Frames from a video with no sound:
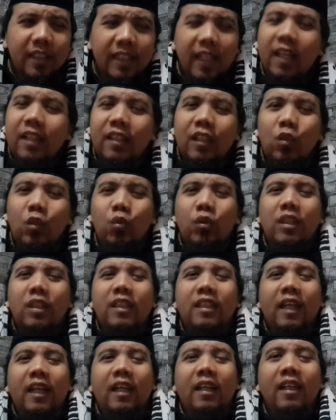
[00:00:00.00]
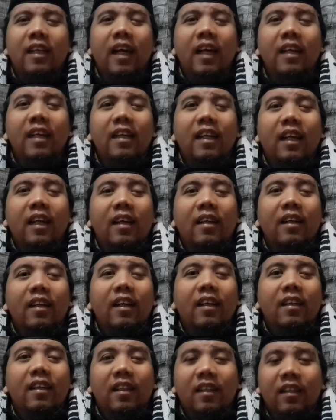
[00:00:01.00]
yang dirugikan. Tidak ada,
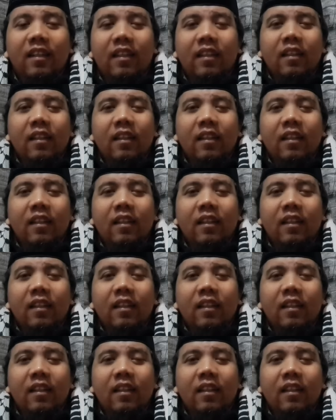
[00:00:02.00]
tidak ada.